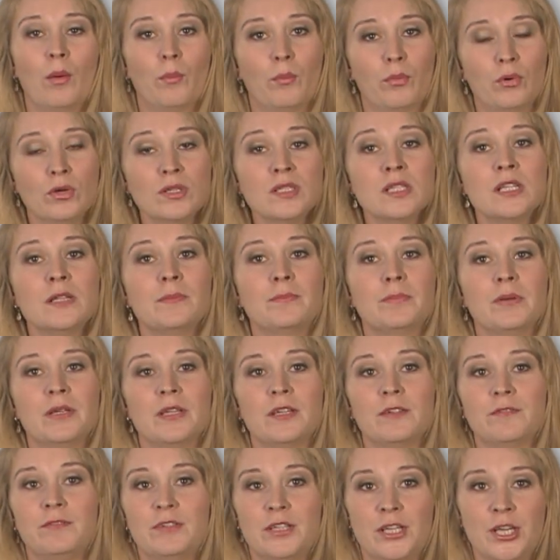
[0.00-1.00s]
После
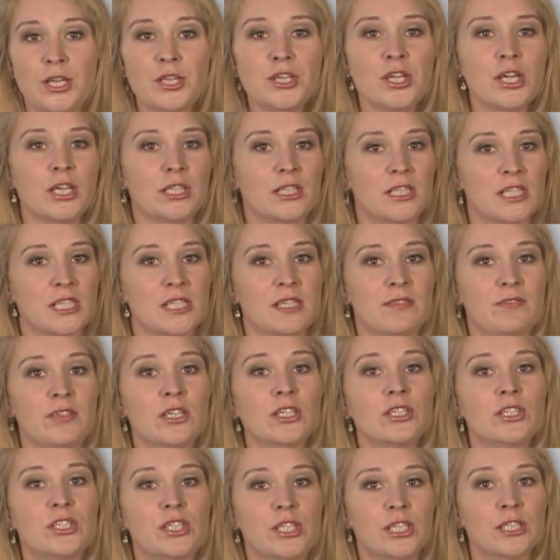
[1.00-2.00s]
появления на
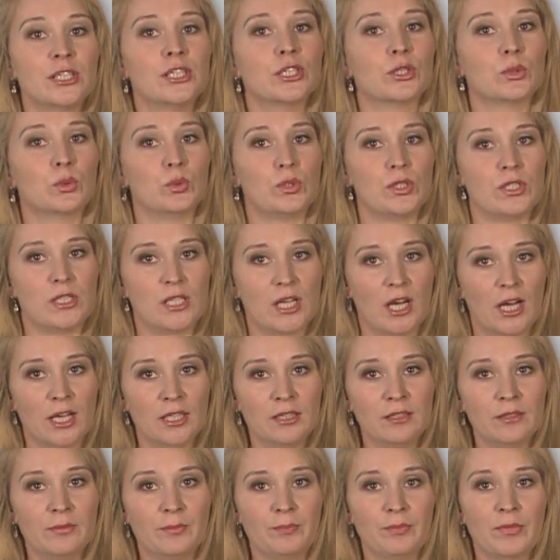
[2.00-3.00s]
свет деток
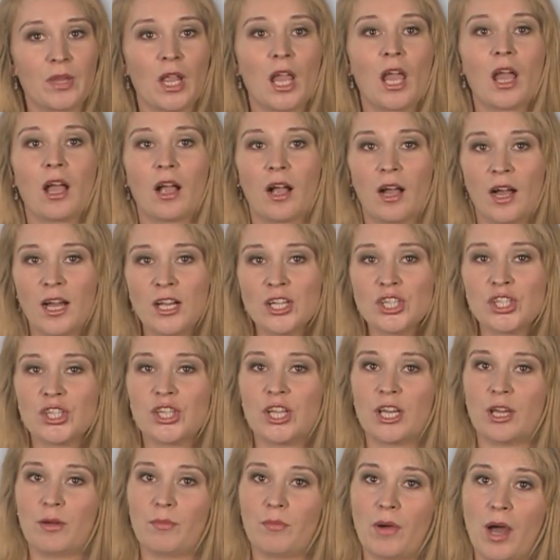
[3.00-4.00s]
утят,
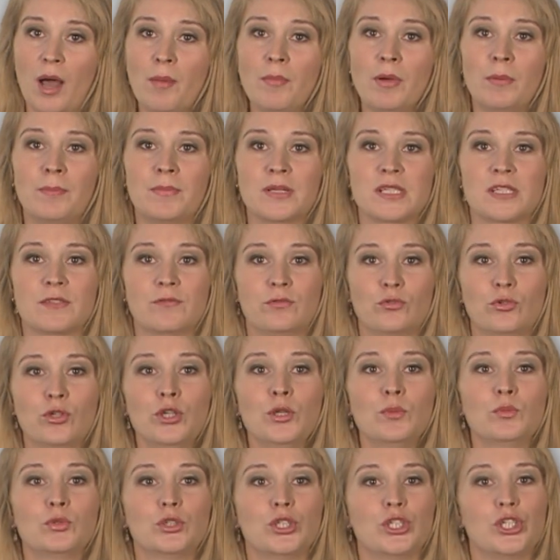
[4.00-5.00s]
каждая мама
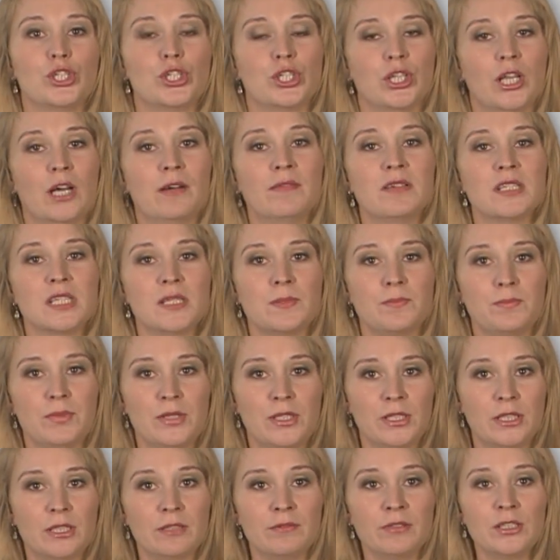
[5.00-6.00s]
по-своему начала
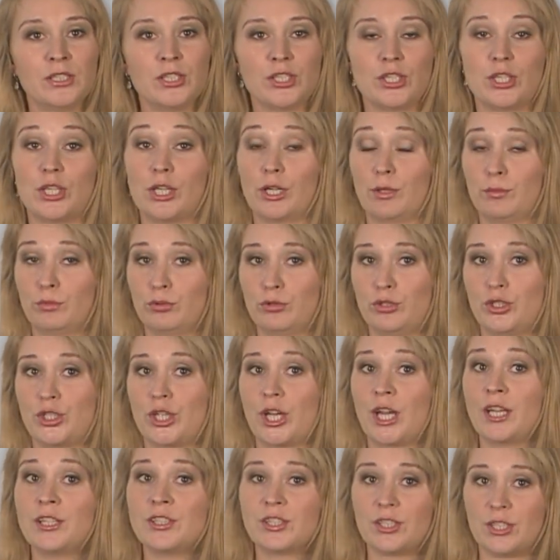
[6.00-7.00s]
воспитывать и
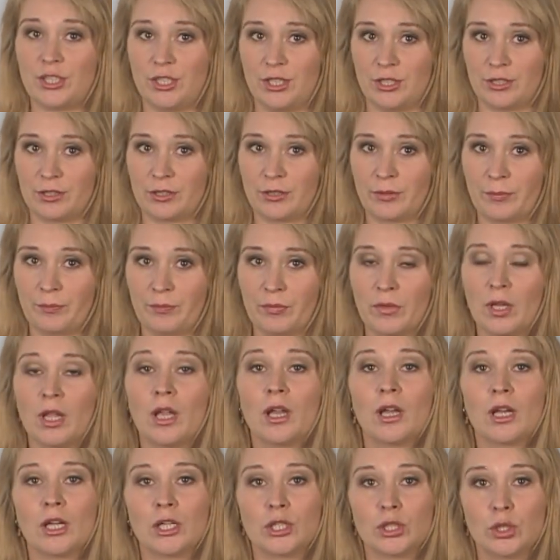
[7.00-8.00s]
обучать их.
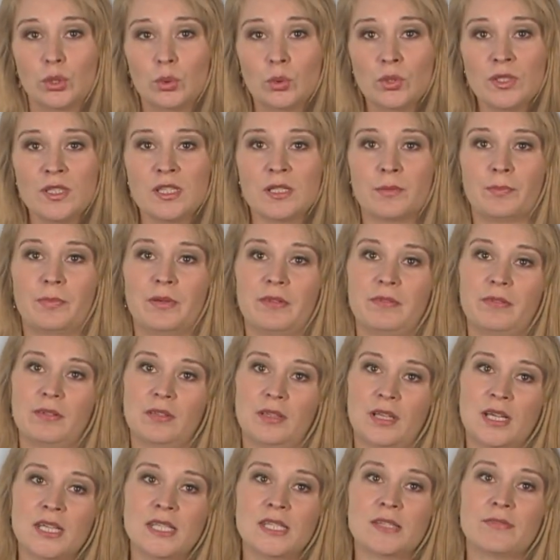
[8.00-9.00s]
Дуся
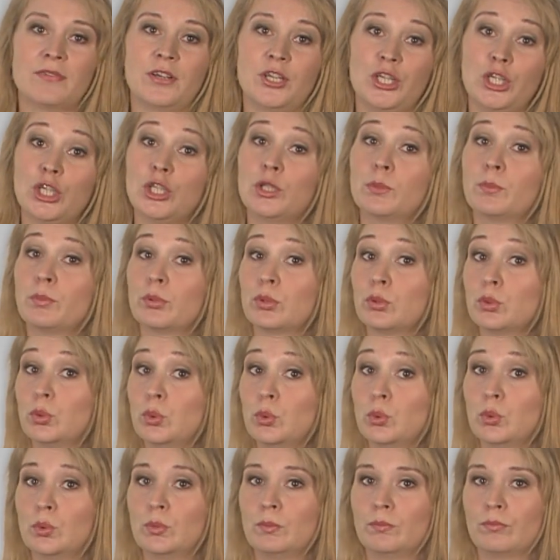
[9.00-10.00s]
повела своих к
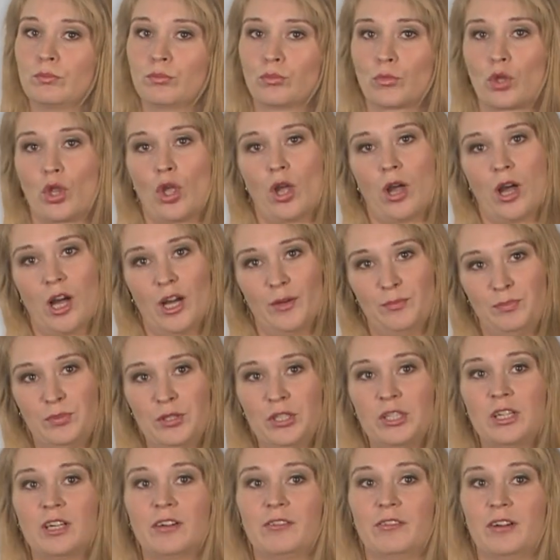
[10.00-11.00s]
пруду, а
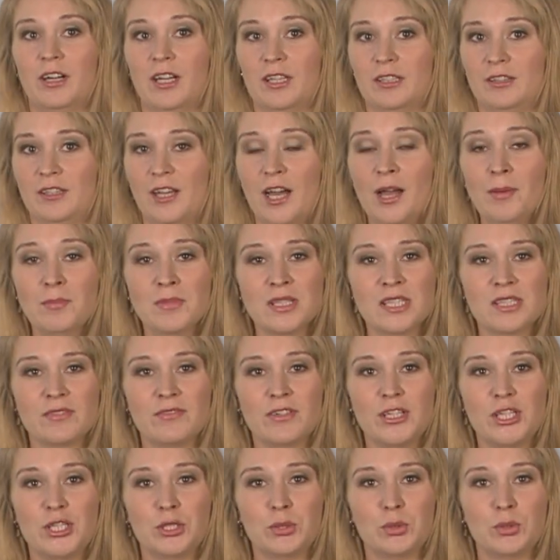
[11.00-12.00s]
пиковая дама
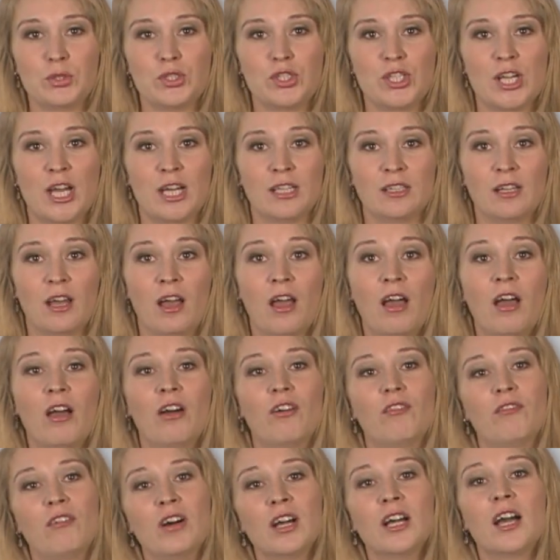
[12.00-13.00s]
своих утят
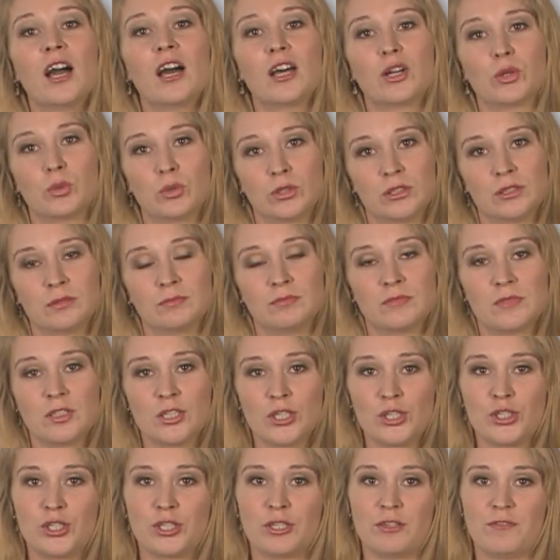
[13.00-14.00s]
в огород
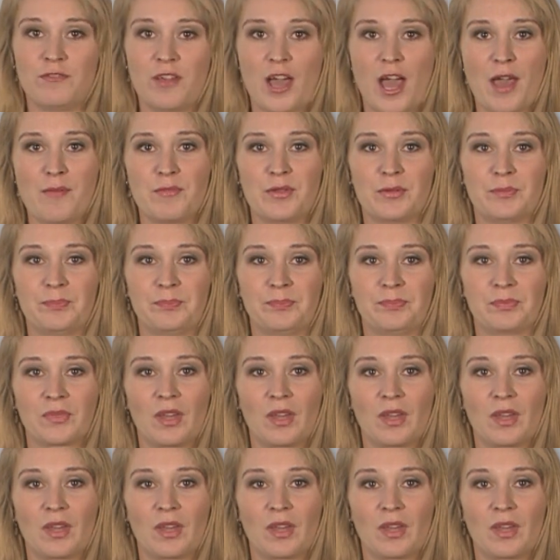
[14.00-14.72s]
за червями.